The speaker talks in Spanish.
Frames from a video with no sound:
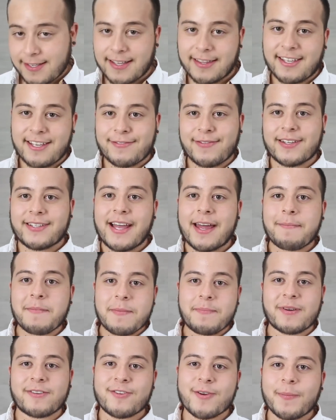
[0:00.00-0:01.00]
y satisfacer
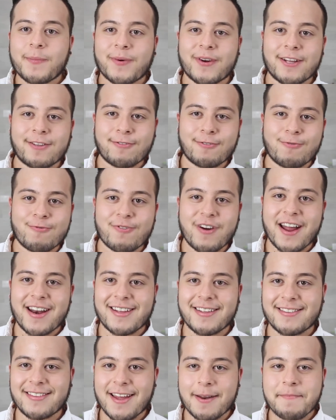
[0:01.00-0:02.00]
mi pasión por esos
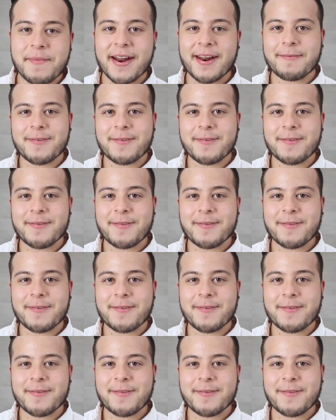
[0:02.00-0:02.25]
lugares tan